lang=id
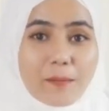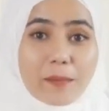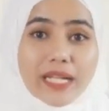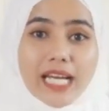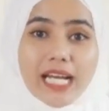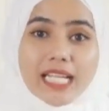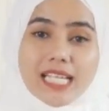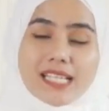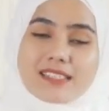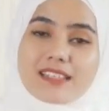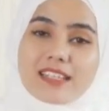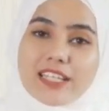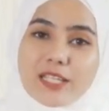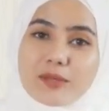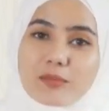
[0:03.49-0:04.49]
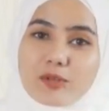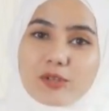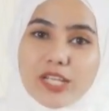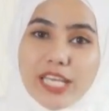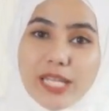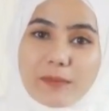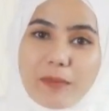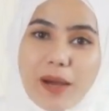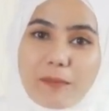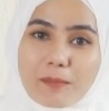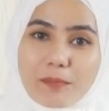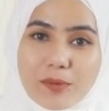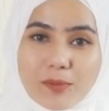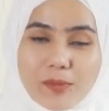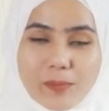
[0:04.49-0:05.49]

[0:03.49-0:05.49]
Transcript: Penanganan sedini mungkin mampu